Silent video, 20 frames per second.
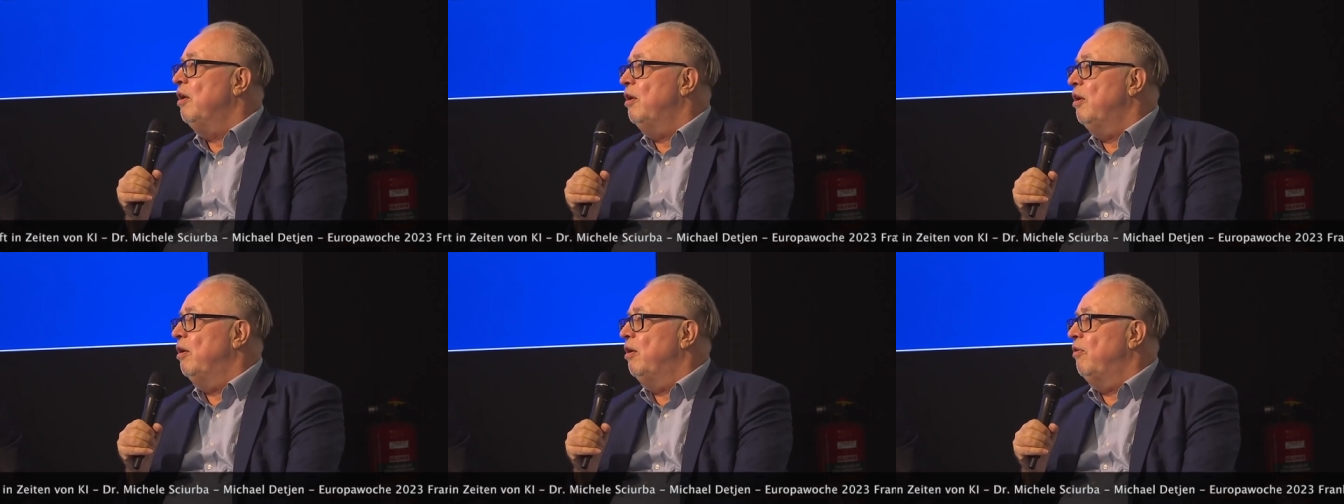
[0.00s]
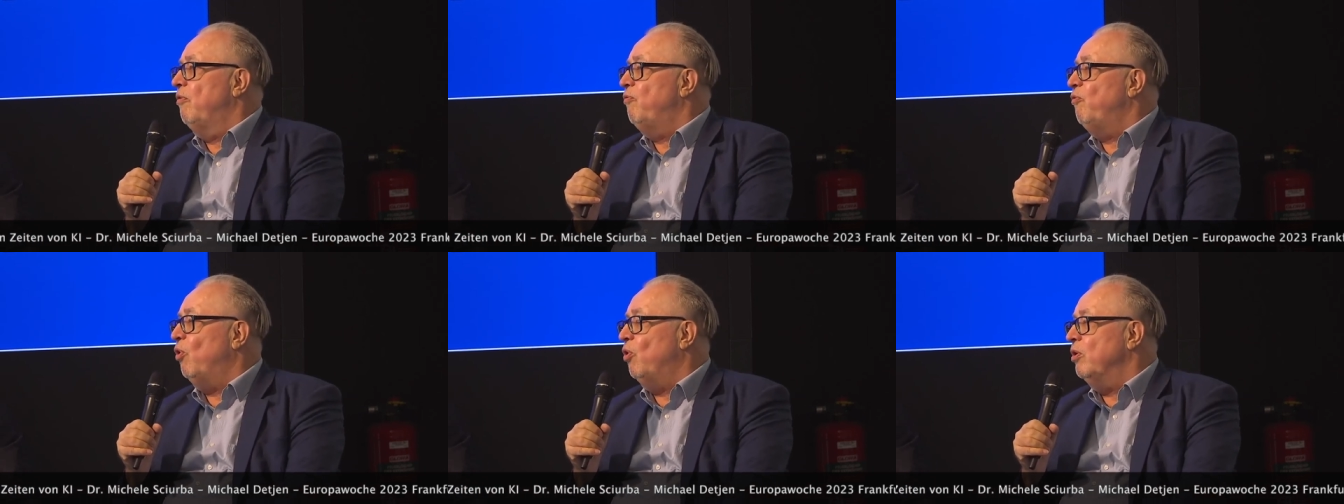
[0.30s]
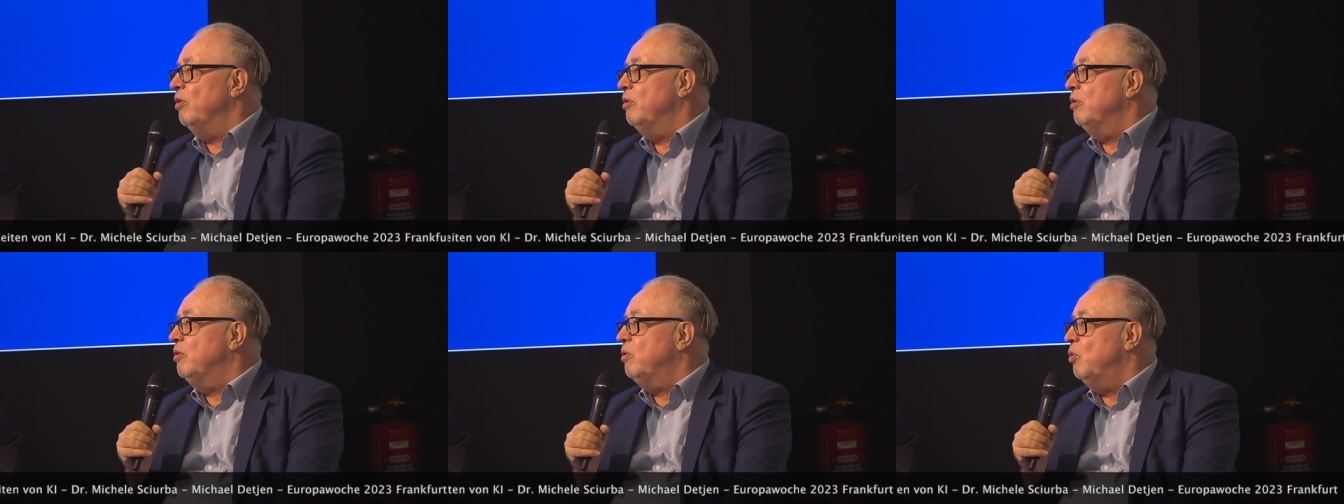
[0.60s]
äh,
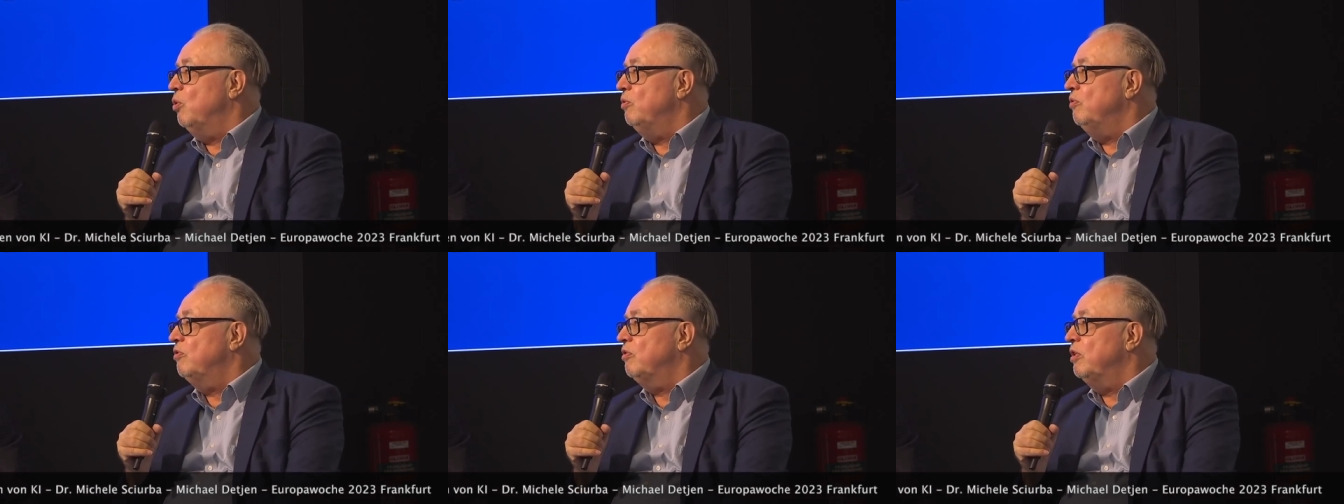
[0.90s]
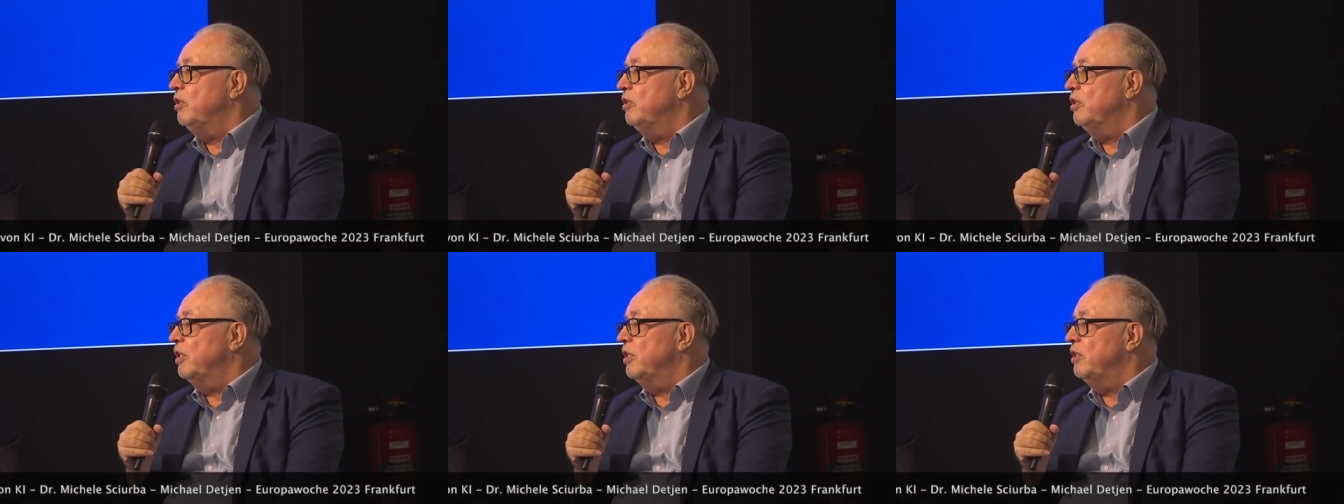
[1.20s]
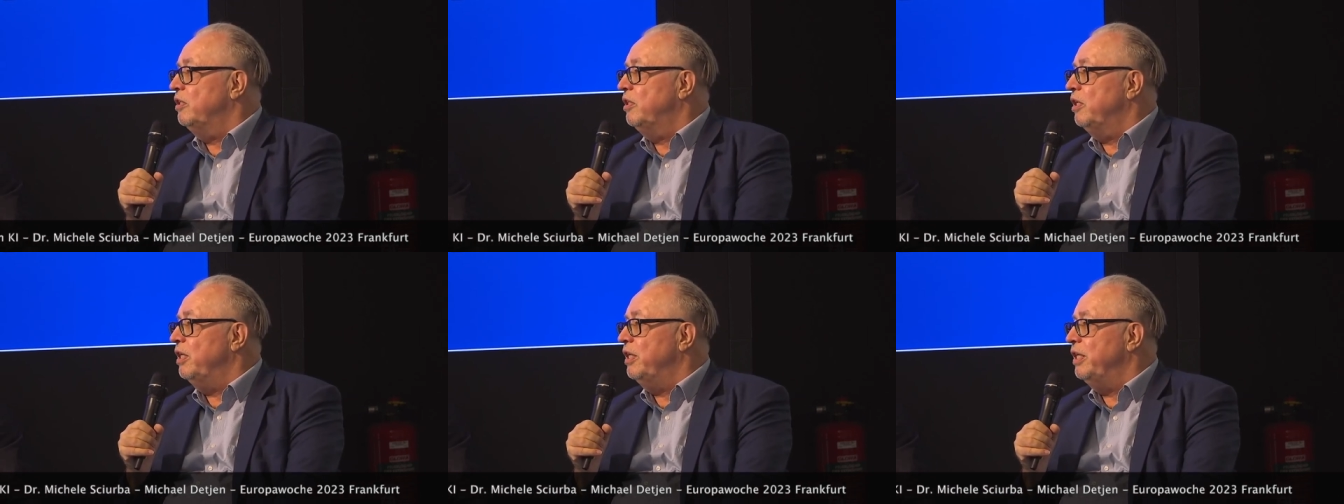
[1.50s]
von künstlicher
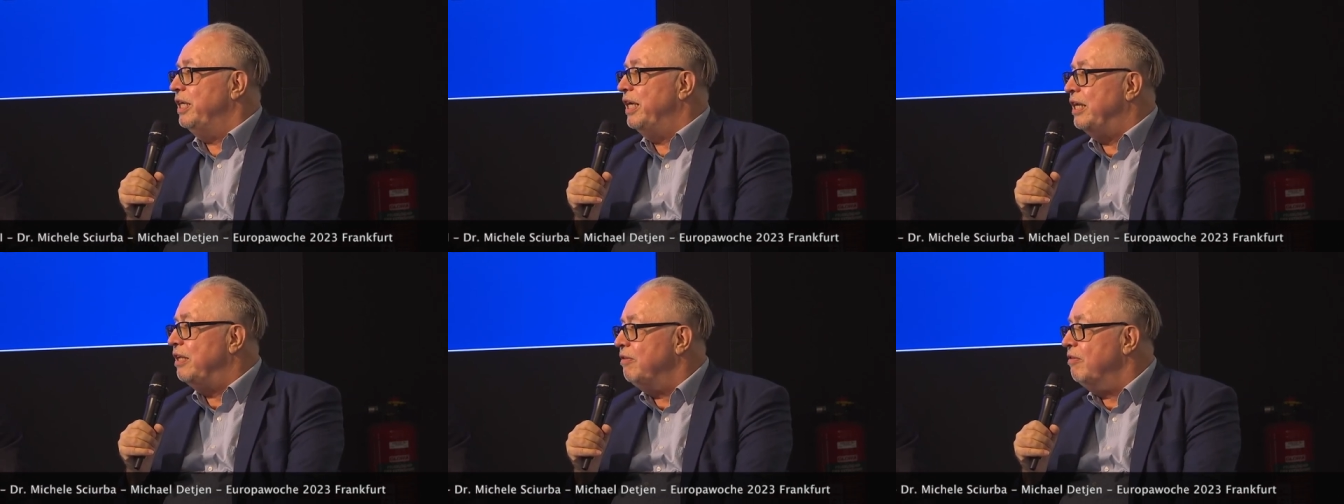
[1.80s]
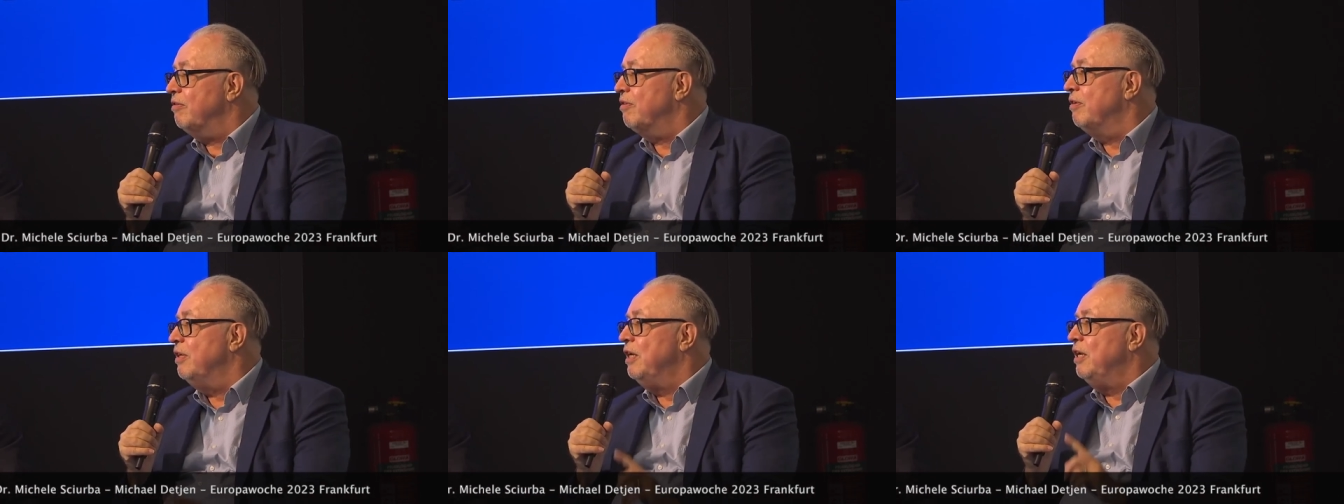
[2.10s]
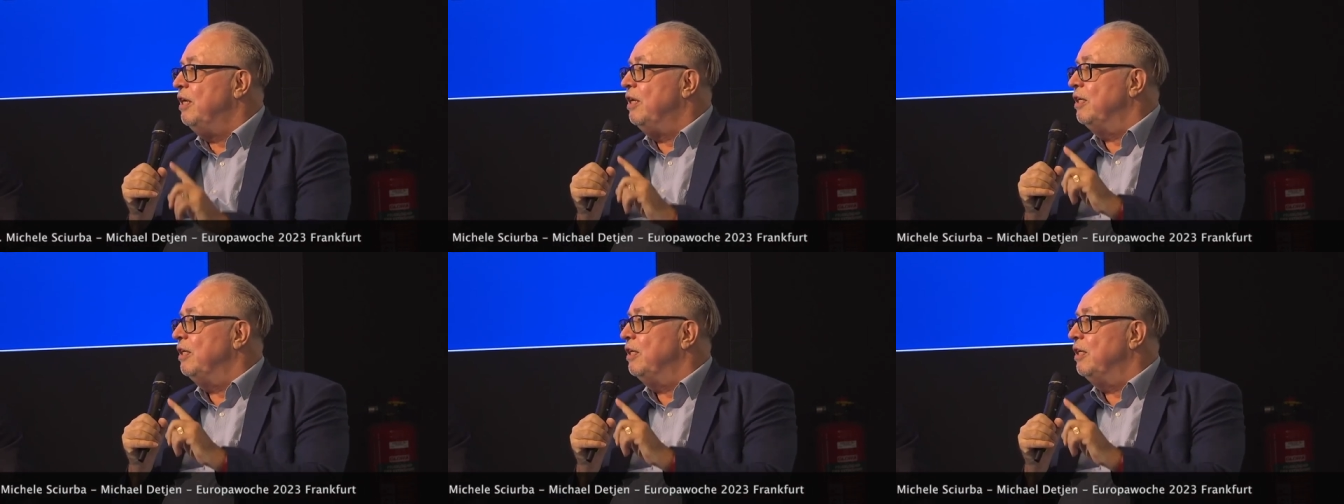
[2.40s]
Intelligenz.